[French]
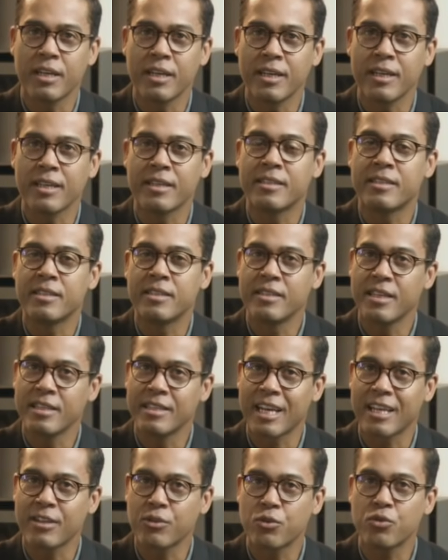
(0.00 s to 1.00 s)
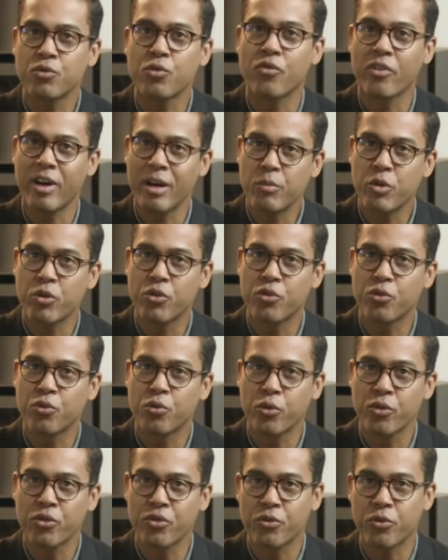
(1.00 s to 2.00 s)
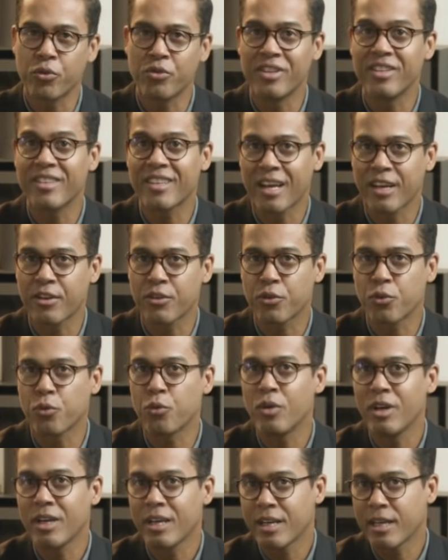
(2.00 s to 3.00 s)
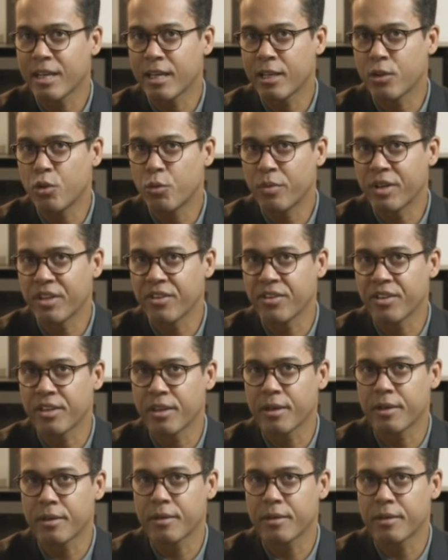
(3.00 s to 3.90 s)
Et ces interactions sont vraiment source de distraction et de plaisir.